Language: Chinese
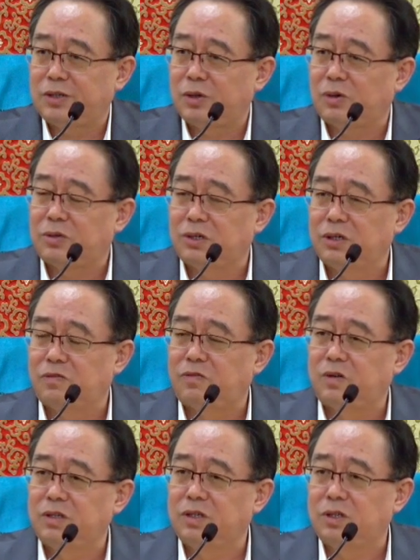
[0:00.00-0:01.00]
知道，整个
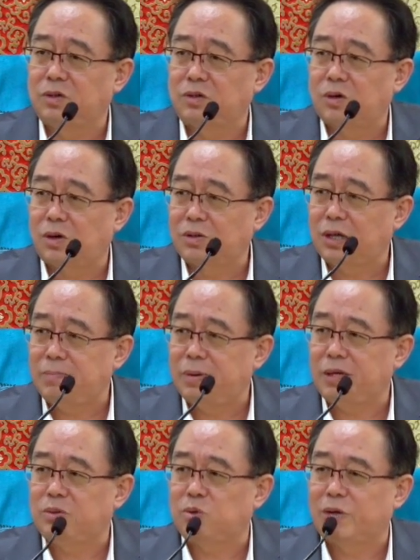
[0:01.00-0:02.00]
佛经都是奥难
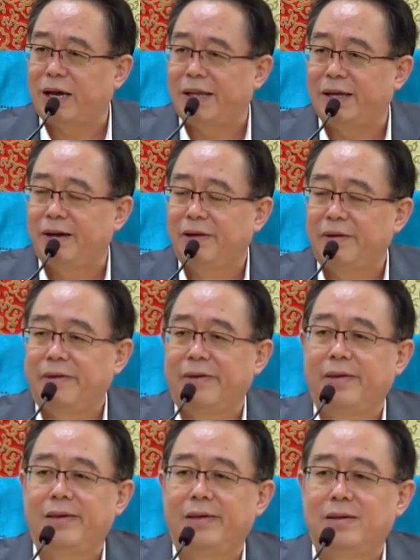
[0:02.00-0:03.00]
背出来的。
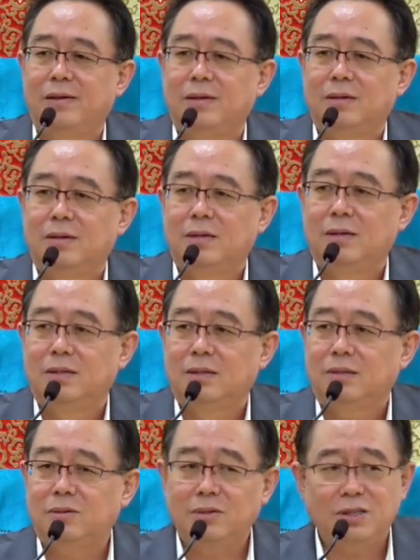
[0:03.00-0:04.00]

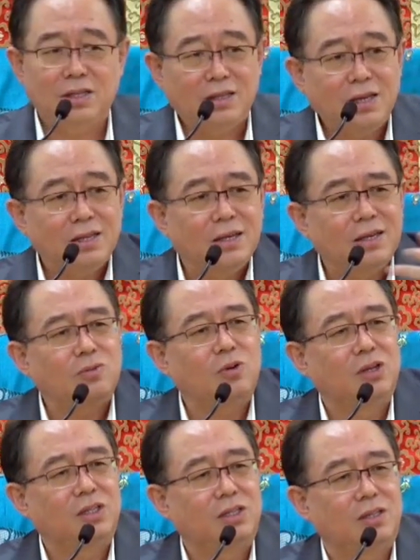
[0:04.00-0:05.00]
他说：“你天天跟
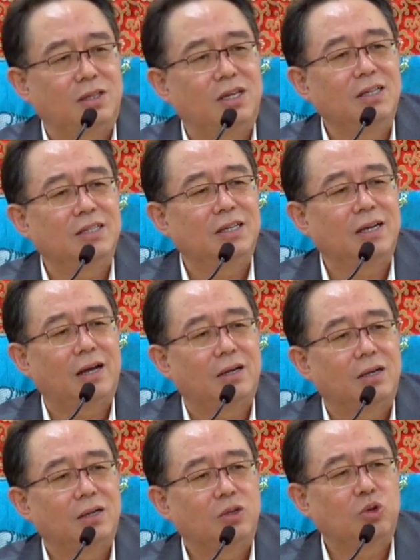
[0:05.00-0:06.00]
我听经
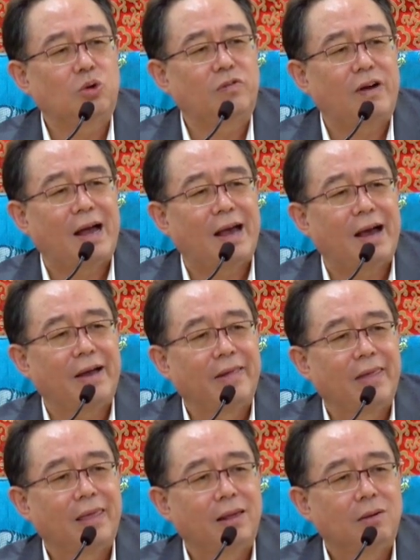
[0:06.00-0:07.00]
啊，说法
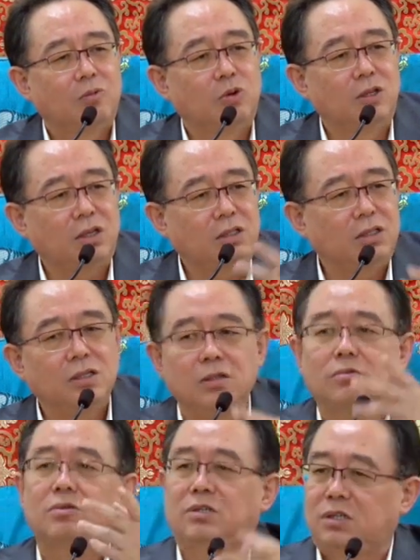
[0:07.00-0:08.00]
呀。”我的
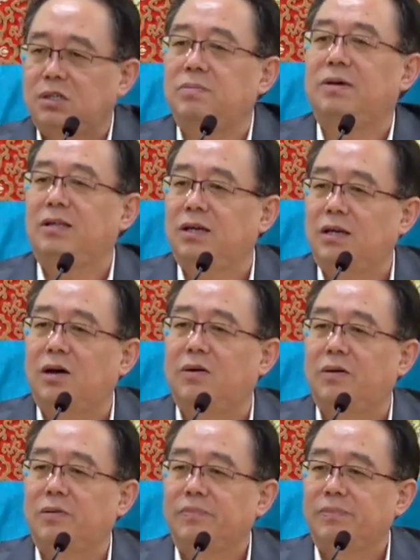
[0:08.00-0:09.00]
经都是治病的
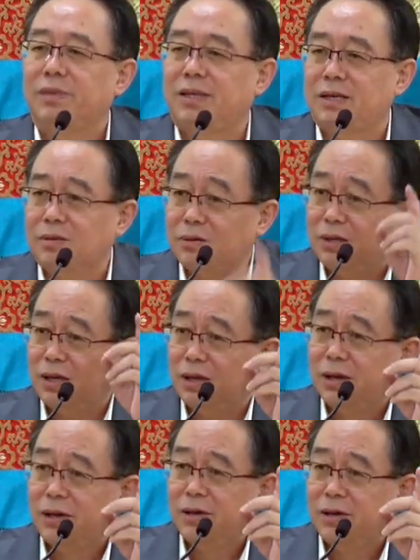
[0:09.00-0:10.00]
药，结果
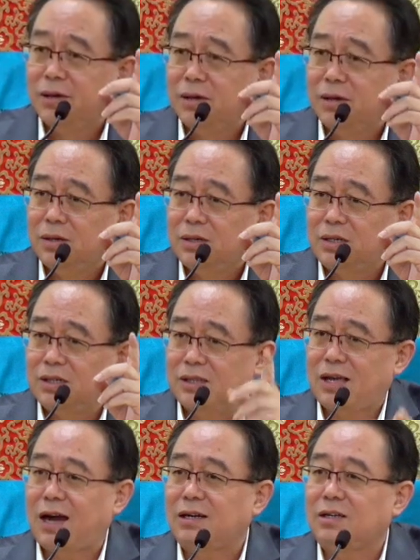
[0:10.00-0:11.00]
你
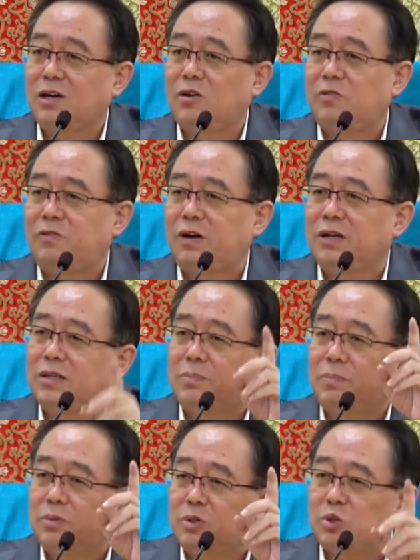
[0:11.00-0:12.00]
只拿着药方
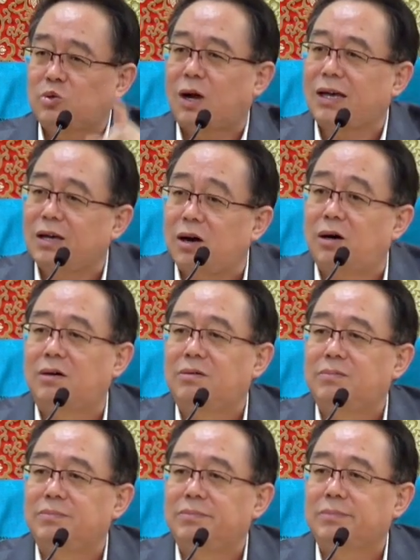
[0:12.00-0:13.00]
子不去抓药。